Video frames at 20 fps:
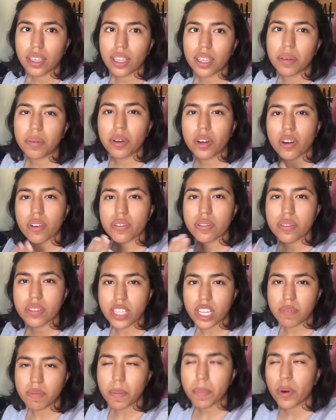Y bueno, si
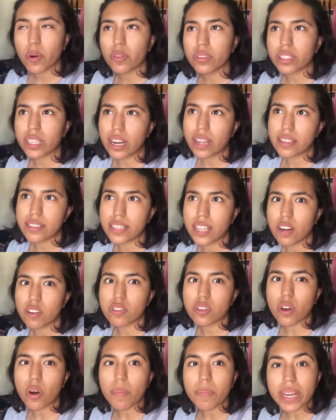ustedes me preguntaran si
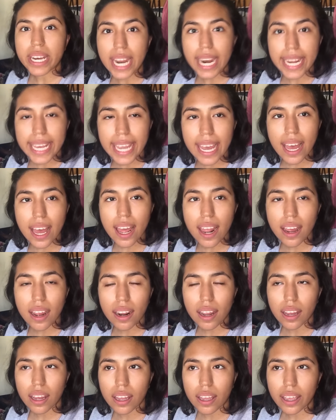los combinaría
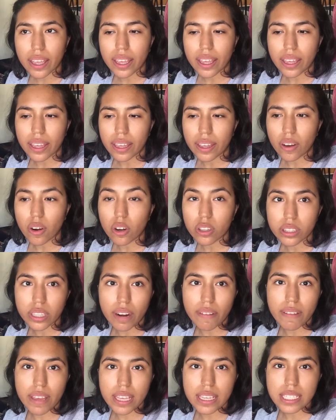eh,
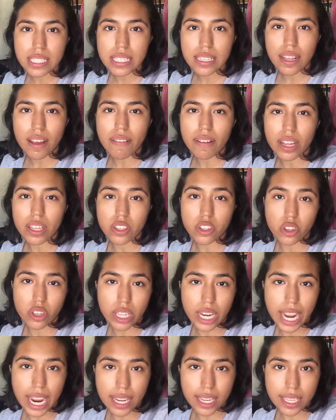otra vez, la verdad yo
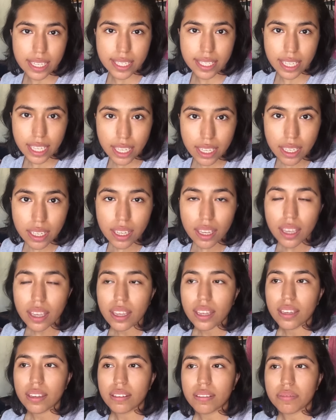diría que sí
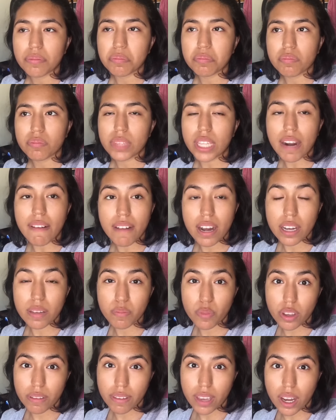
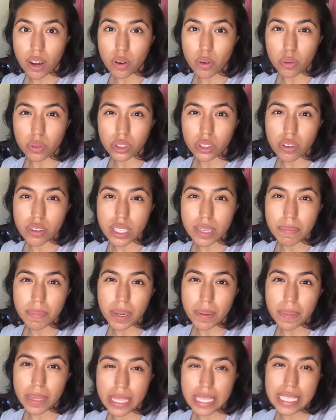trabajan muy bien juntos,
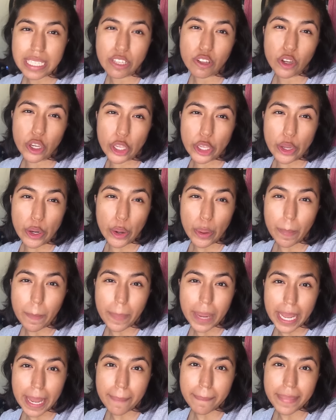simplemente siento que yo lo
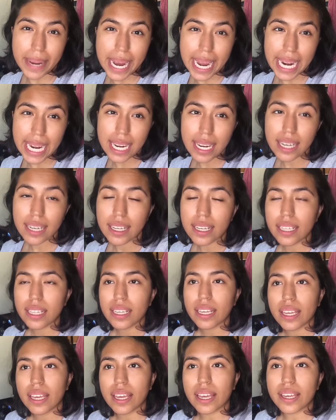empleé mal.
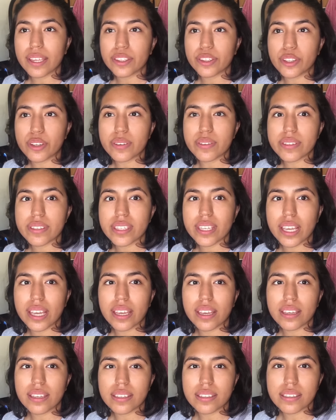
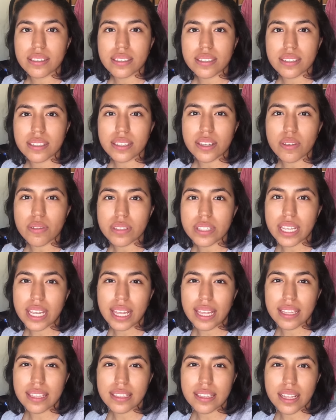Entonces, si a
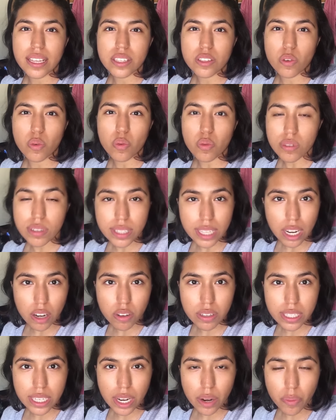ustedes les gustan
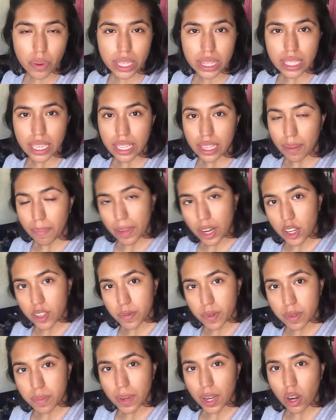los Derwent y también
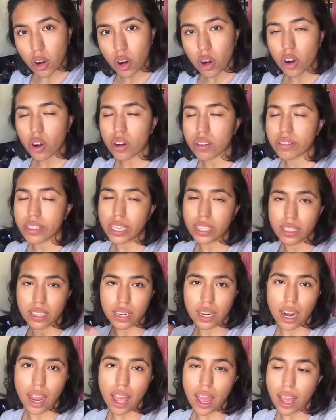los Prismacolor,
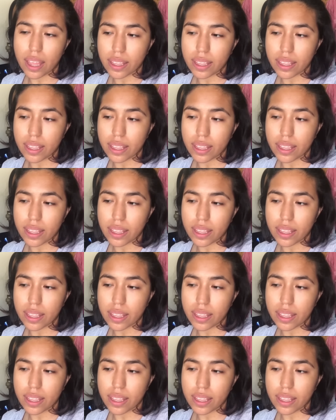siéntense